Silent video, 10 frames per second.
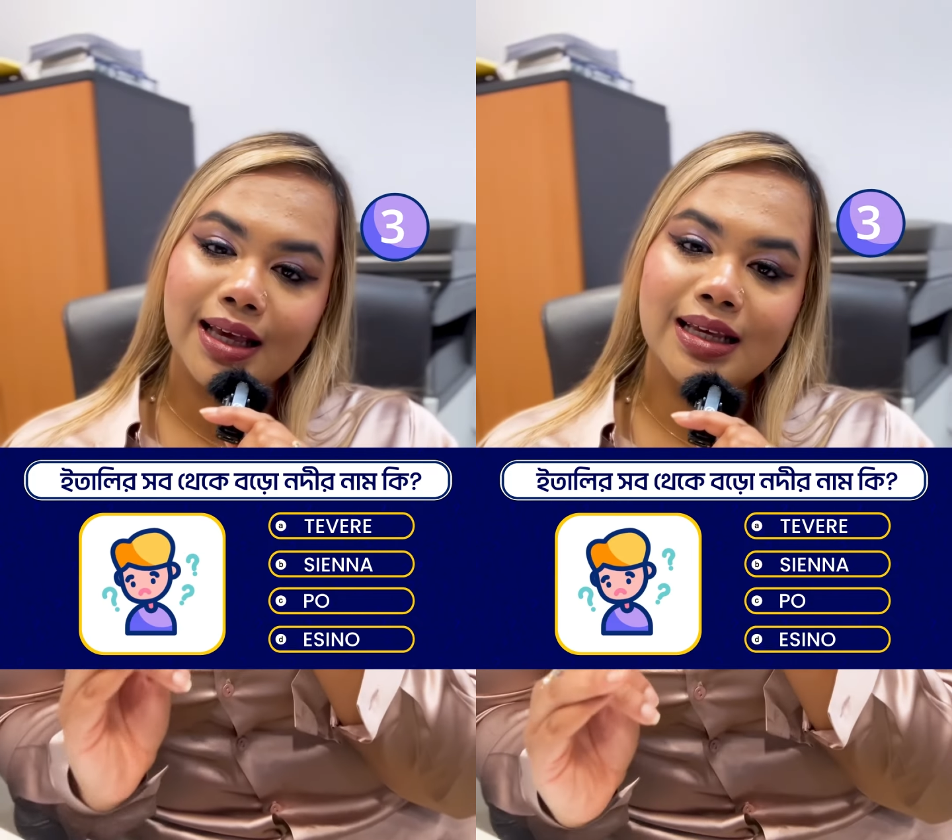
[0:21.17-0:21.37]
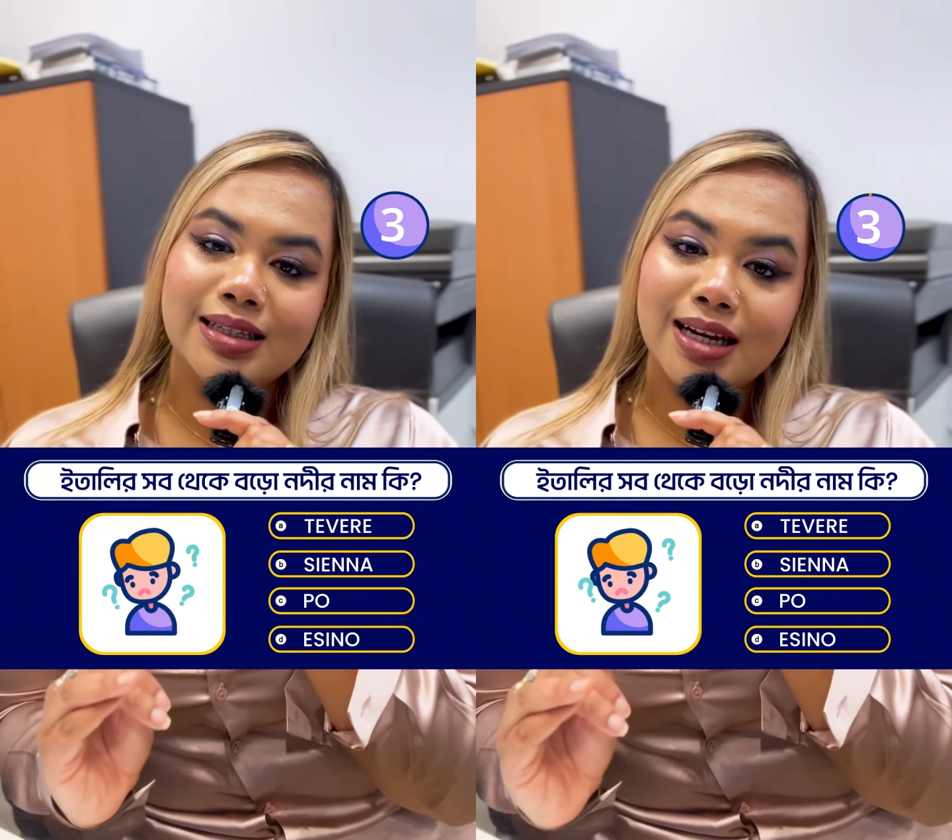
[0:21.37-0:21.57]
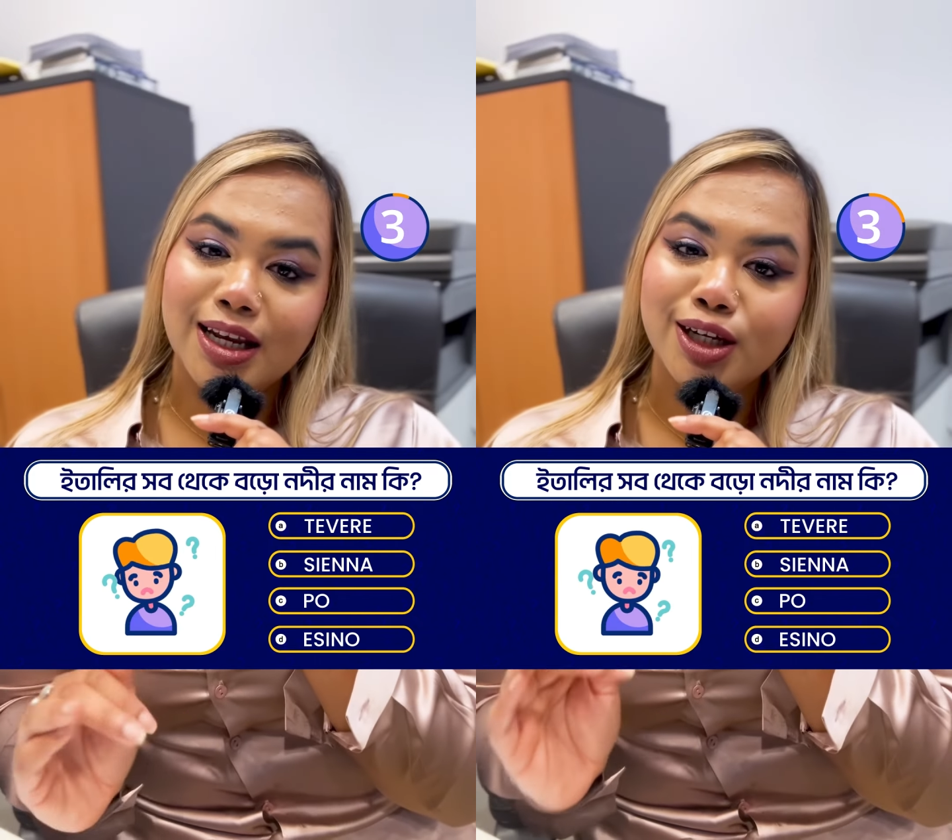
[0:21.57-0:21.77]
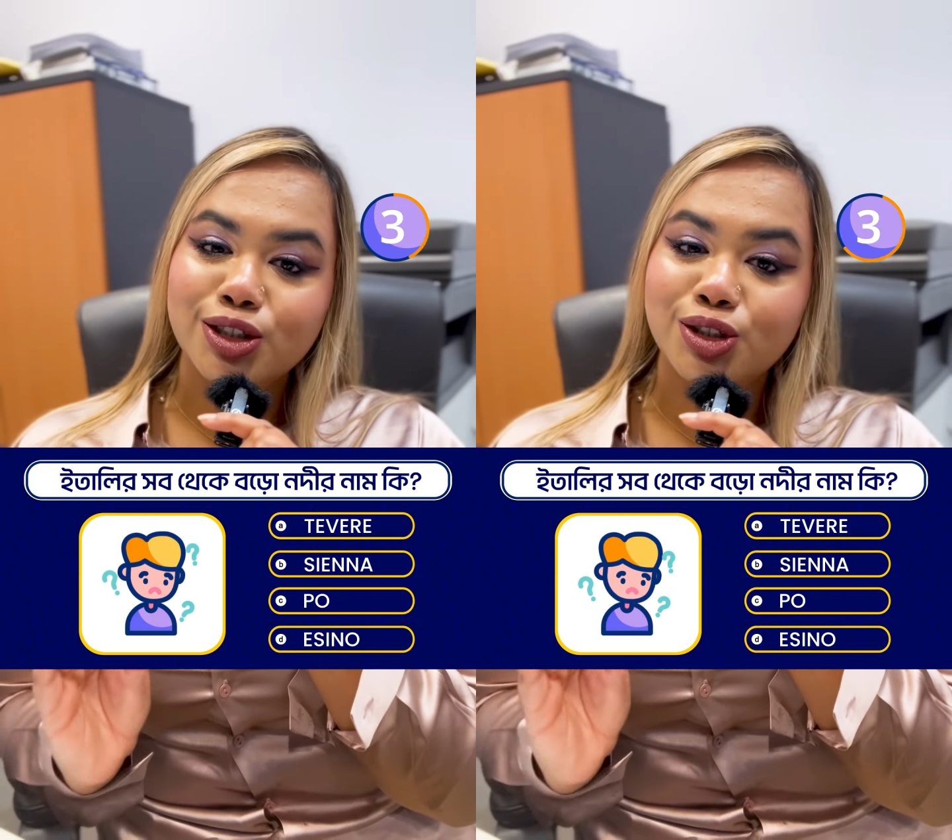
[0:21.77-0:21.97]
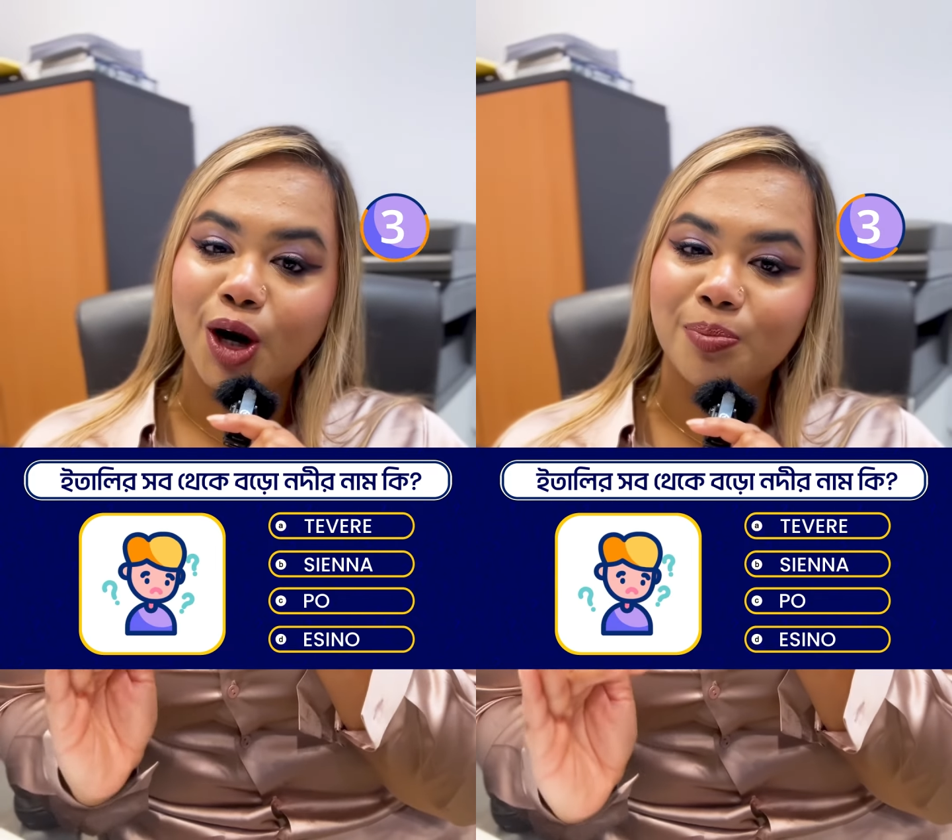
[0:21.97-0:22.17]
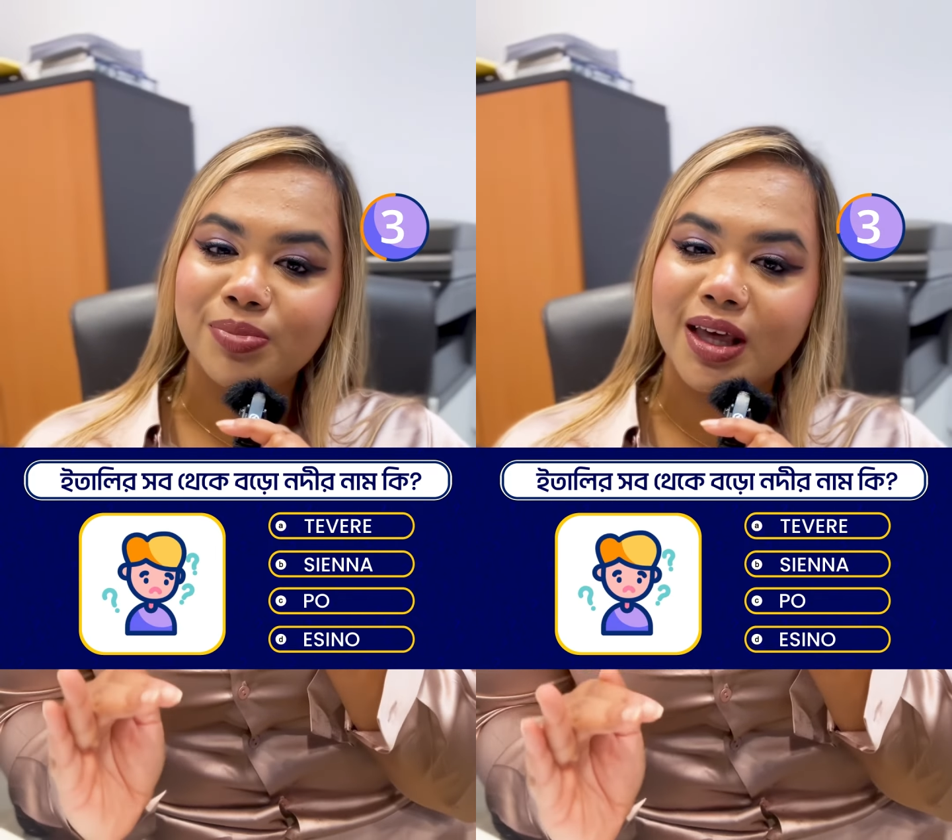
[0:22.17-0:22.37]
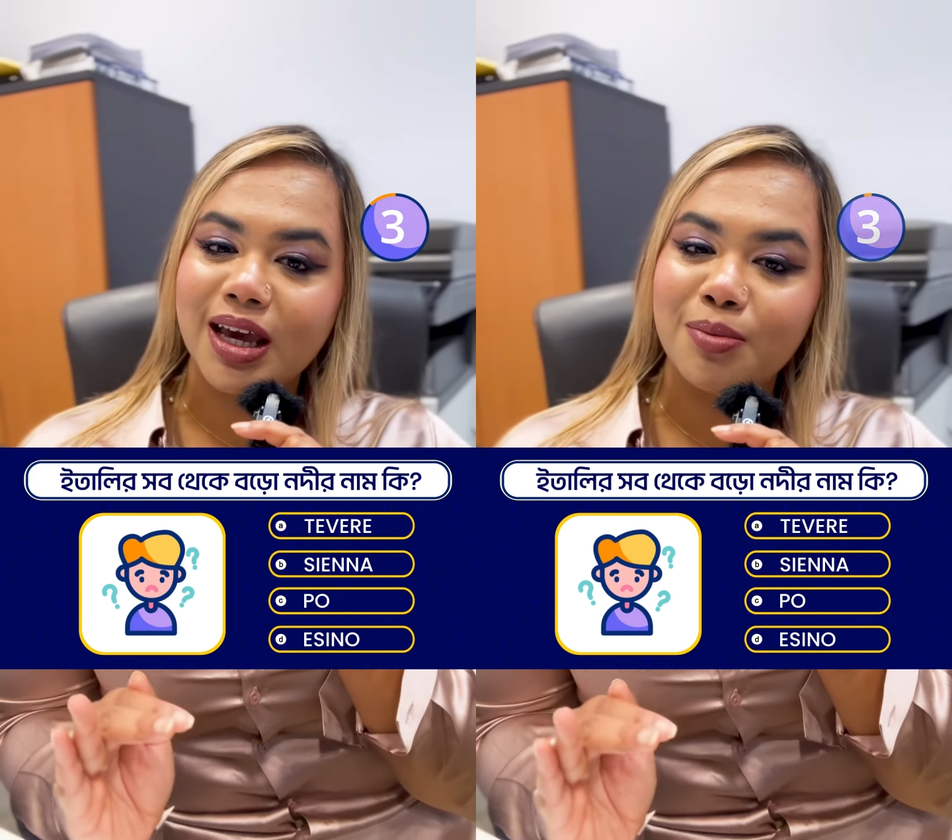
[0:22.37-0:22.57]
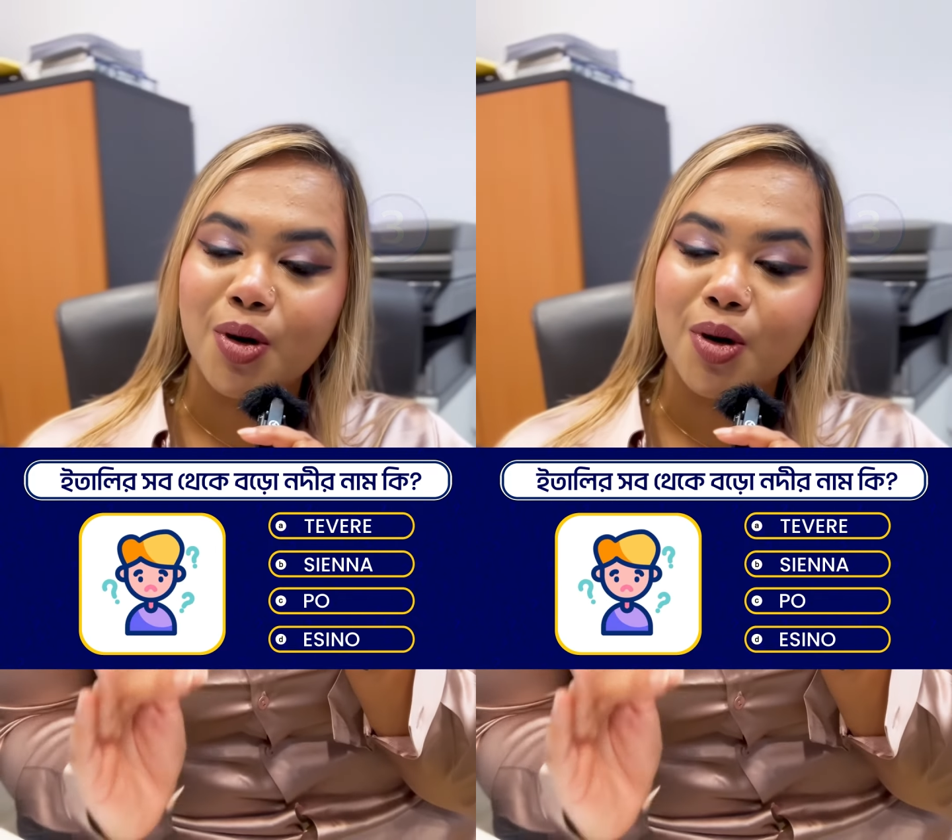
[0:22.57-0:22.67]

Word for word: ইটালির সব থেকে